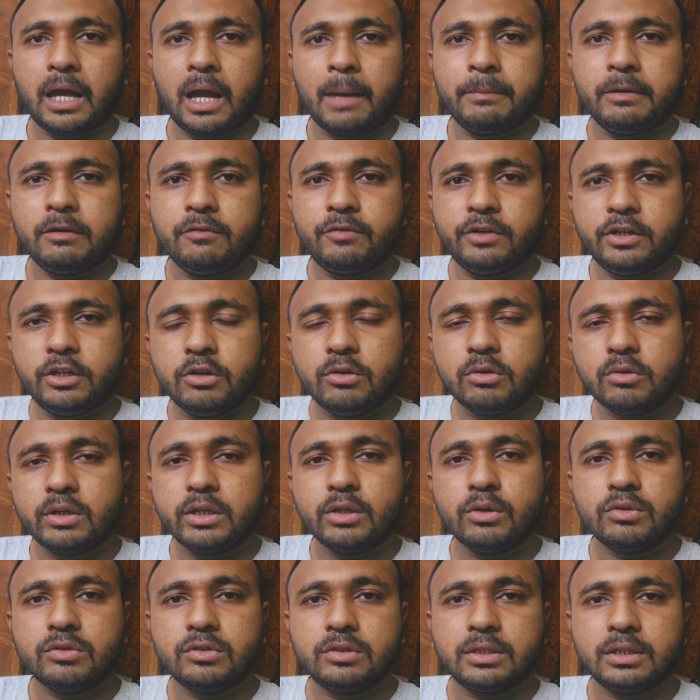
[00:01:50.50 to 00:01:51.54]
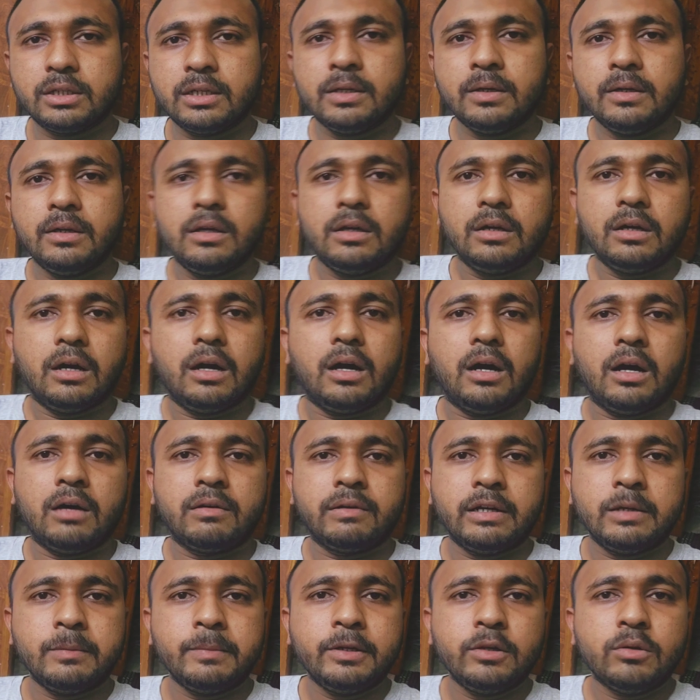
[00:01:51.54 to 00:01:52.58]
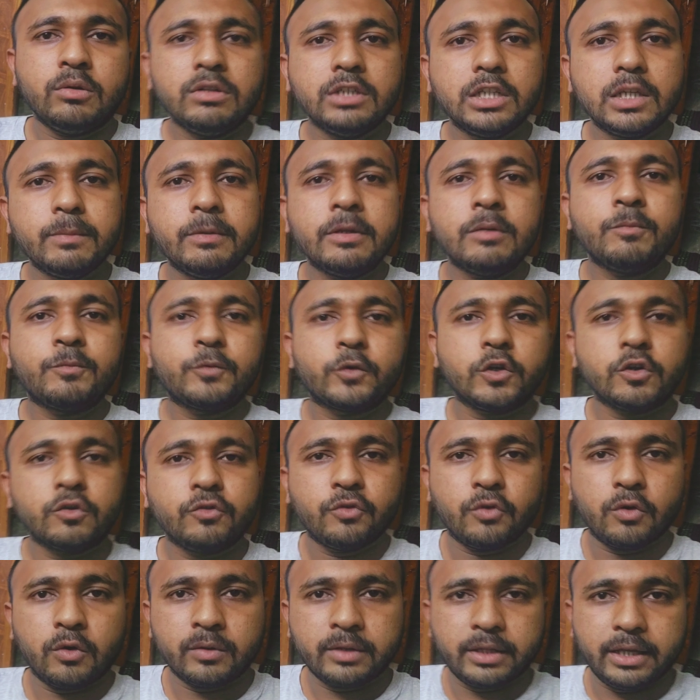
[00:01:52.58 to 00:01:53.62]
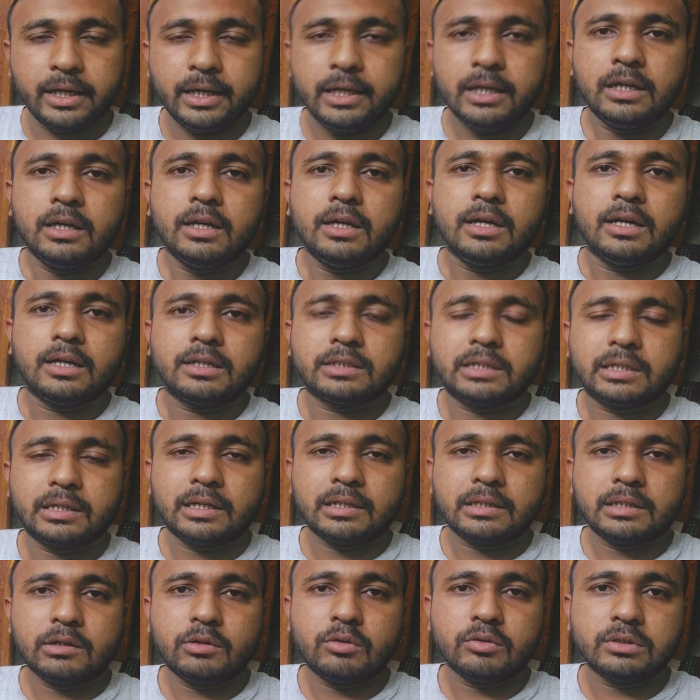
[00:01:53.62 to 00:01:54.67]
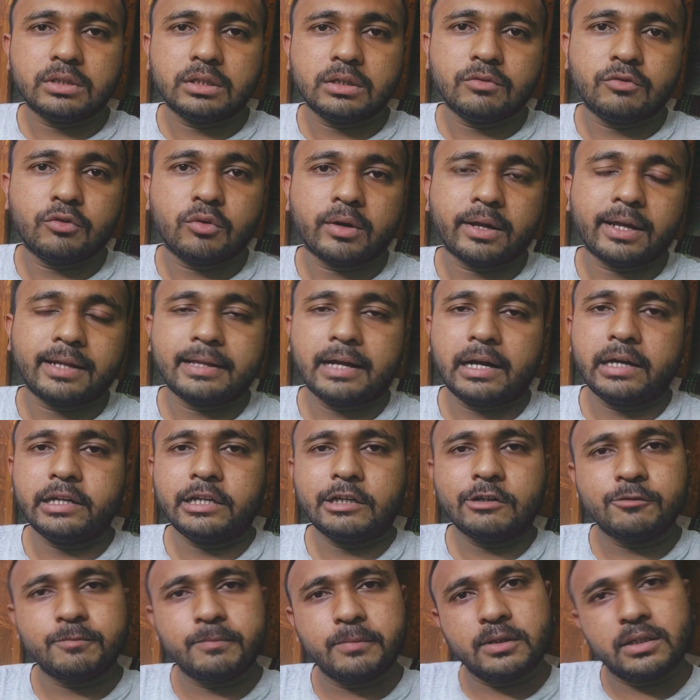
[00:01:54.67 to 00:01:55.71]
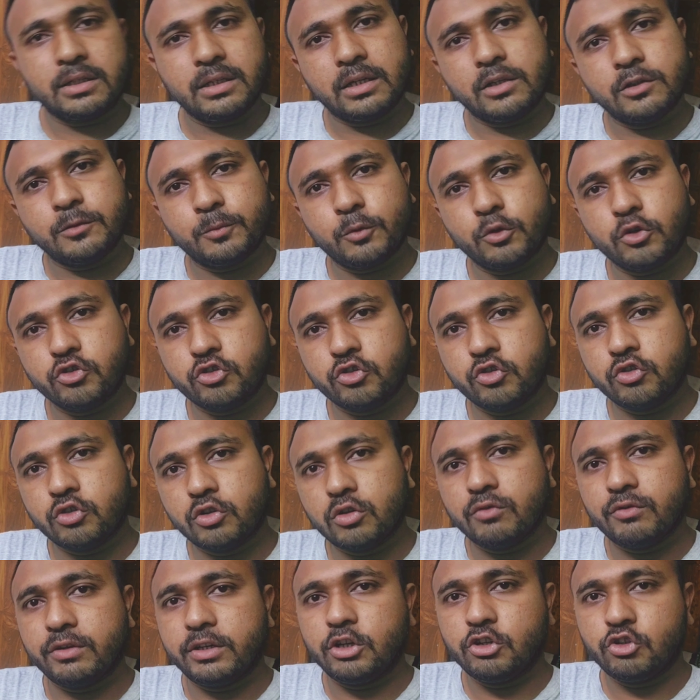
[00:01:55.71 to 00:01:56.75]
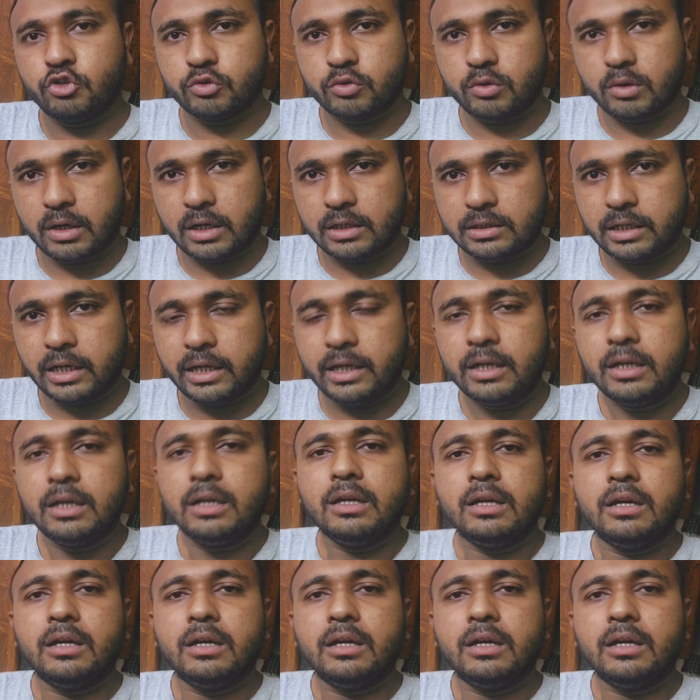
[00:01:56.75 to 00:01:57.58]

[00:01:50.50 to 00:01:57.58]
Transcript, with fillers: আমি ভিডিও করি হচ্ছে রেডমি নোট সেভেন প্রো ফোন দিয়ে যেটাতে হচ্ছে ফোর কে থার্টি এফপিএস পর্যন্ত ভিডিও শ্যুট করা যায়